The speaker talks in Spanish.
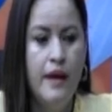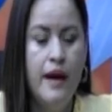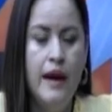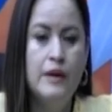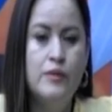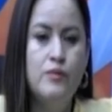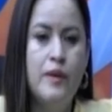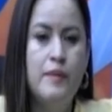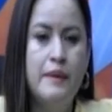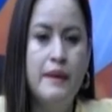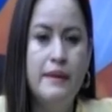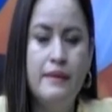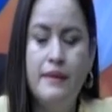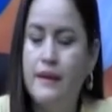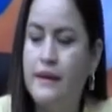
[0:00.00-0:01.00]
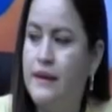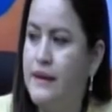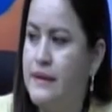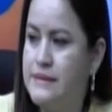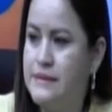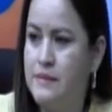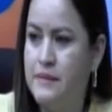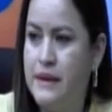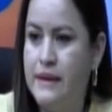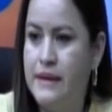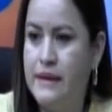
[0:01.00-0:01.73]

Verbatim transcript: Actualmente en la Asamblea